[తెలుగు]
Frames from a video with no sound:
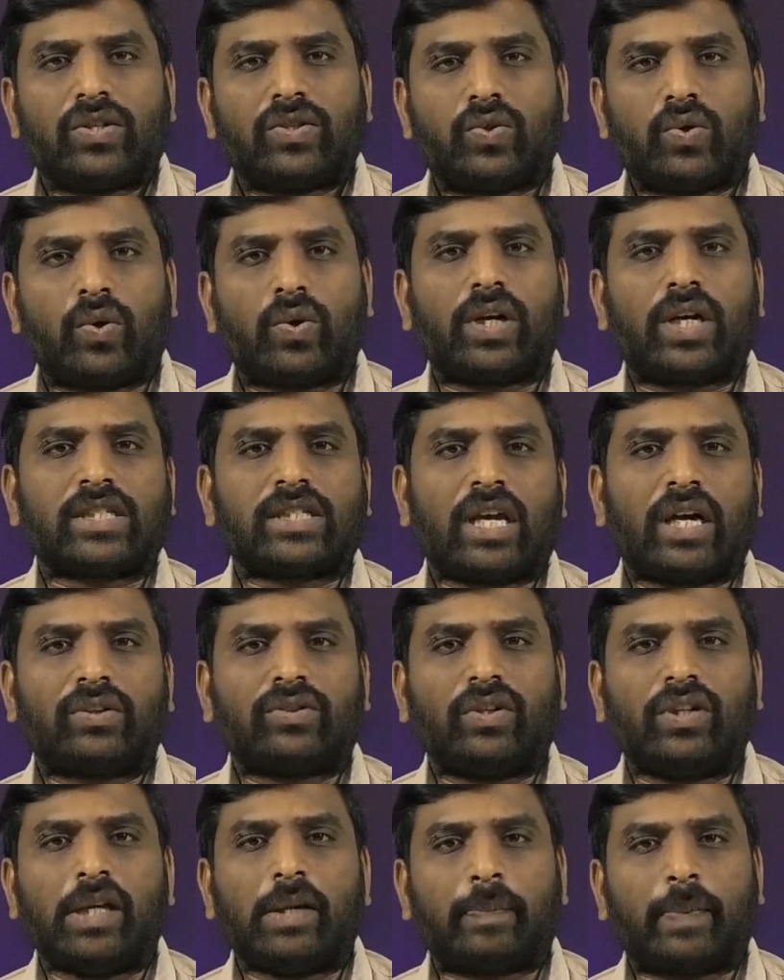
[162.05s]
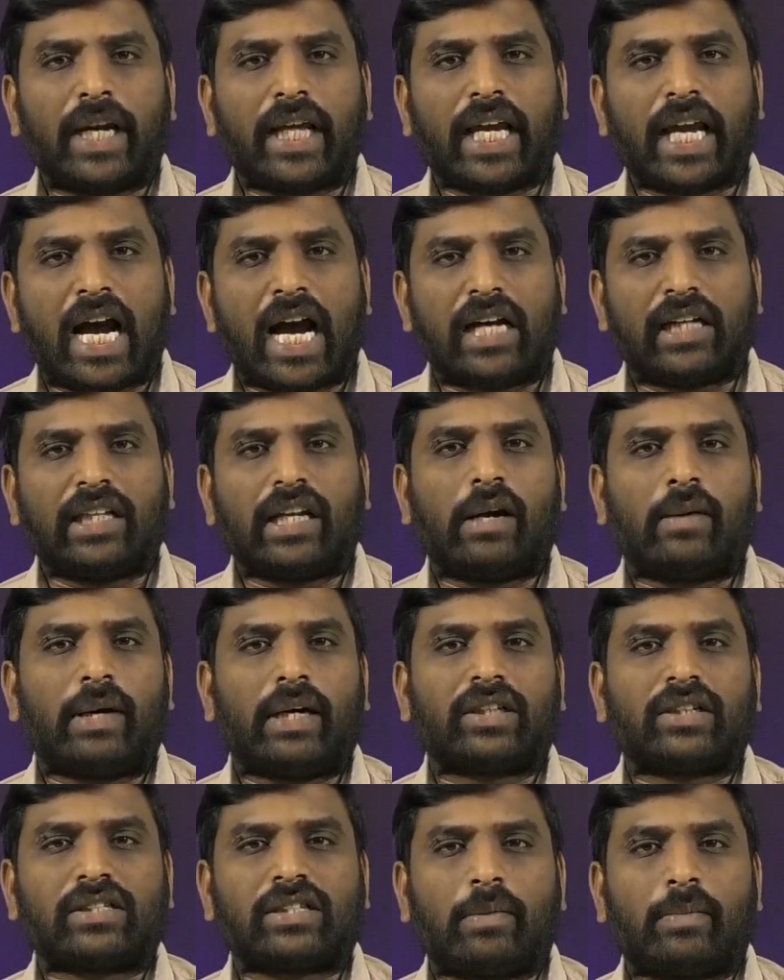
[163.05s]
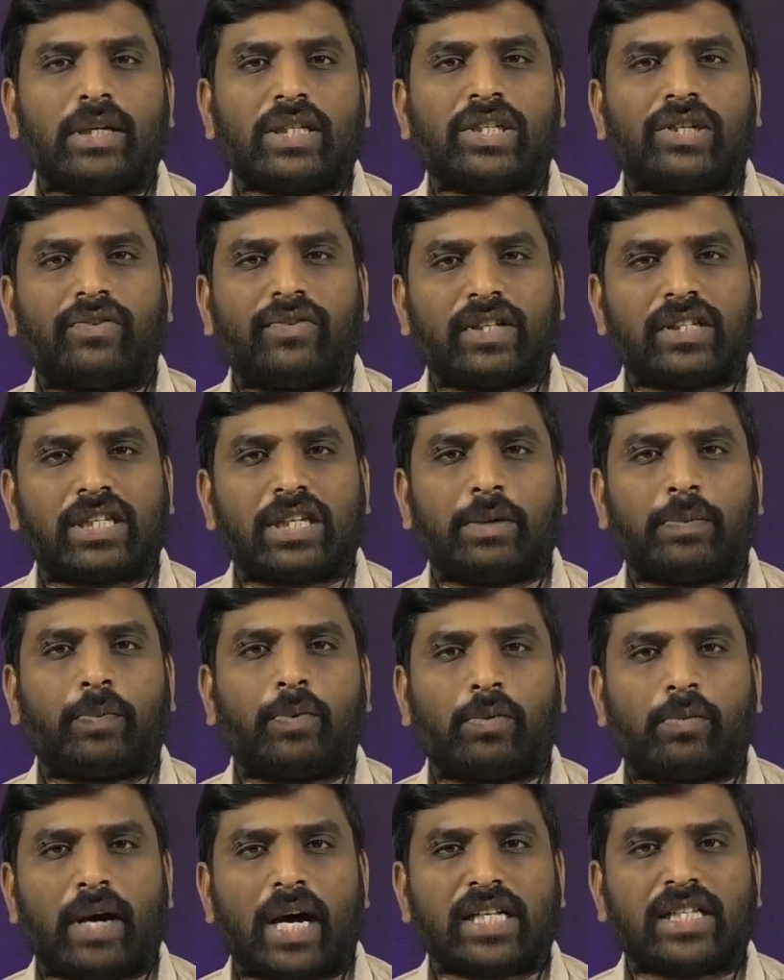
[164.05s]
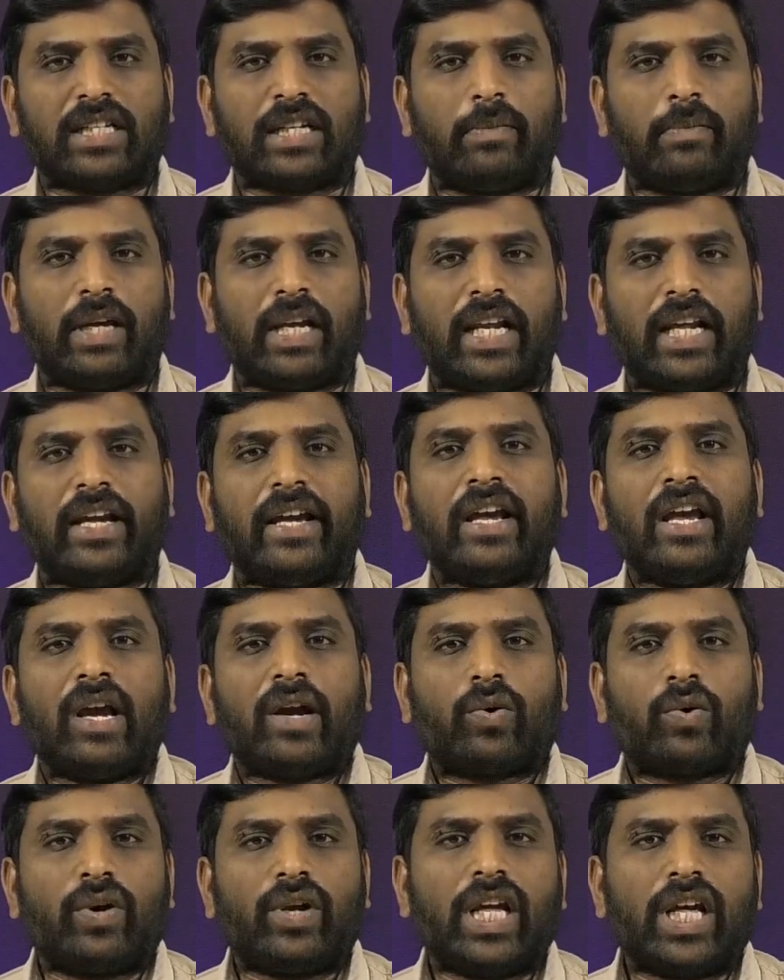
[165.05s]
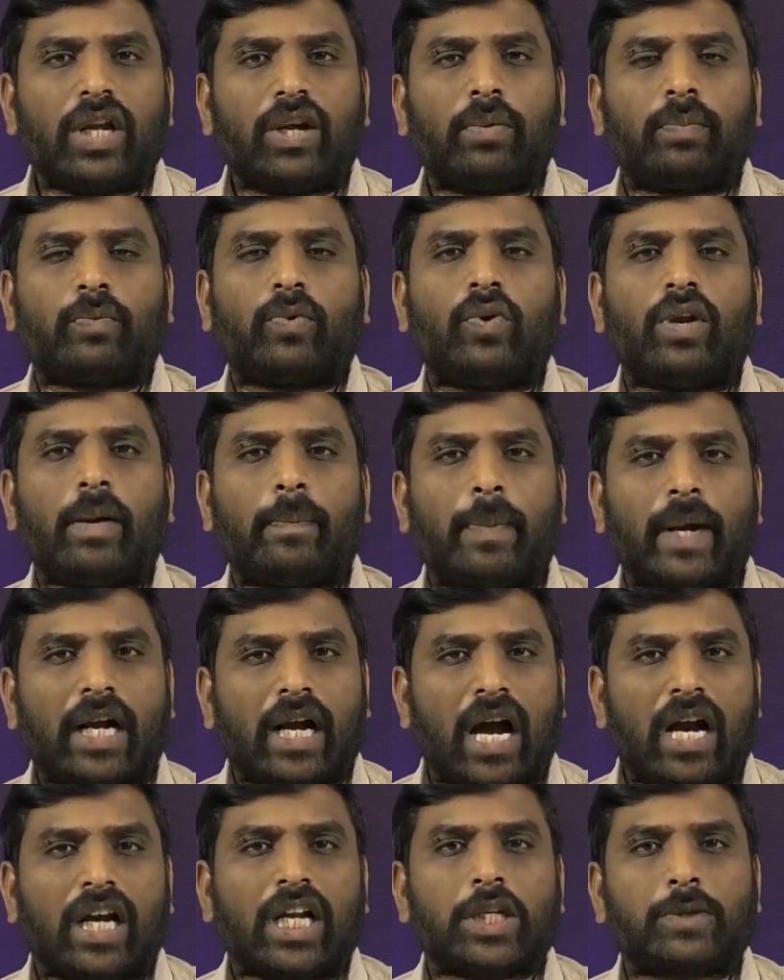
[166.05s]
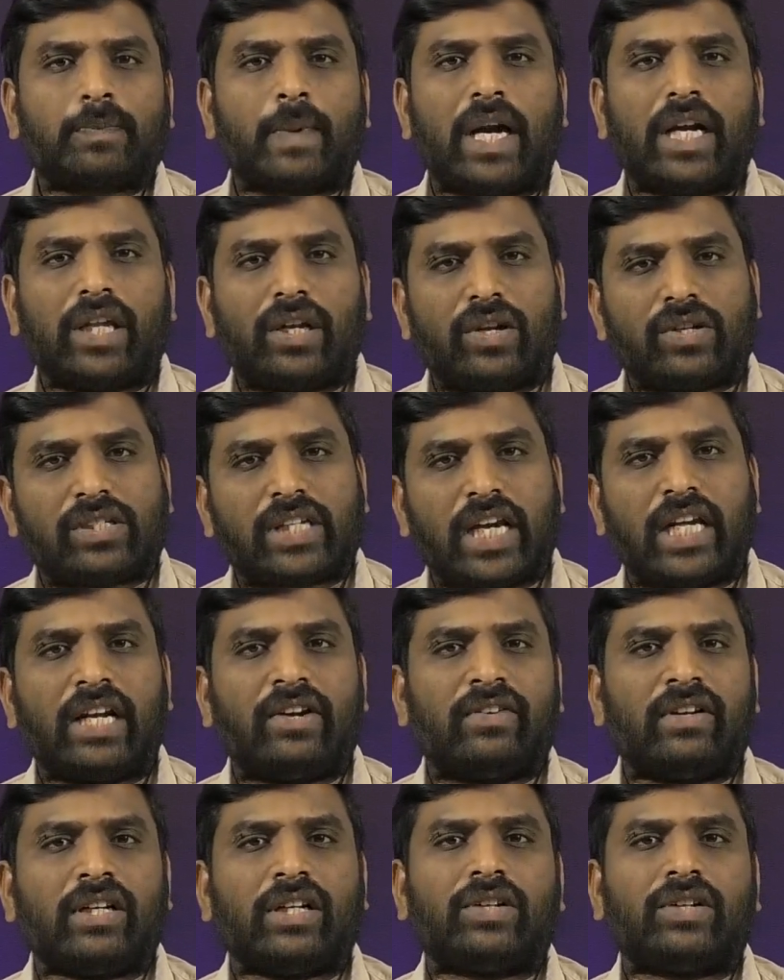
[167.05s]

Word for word: జోరుగా సాగుతుంది ఇప్పటికే ఆదిలాబాద్కు సంబంధించినటువంటి సిర్పూర్ మాజీ ఎమ్మెల్యే కోనేర కోనప్ప కాంగ్రెస్ పార్టీలో జైన్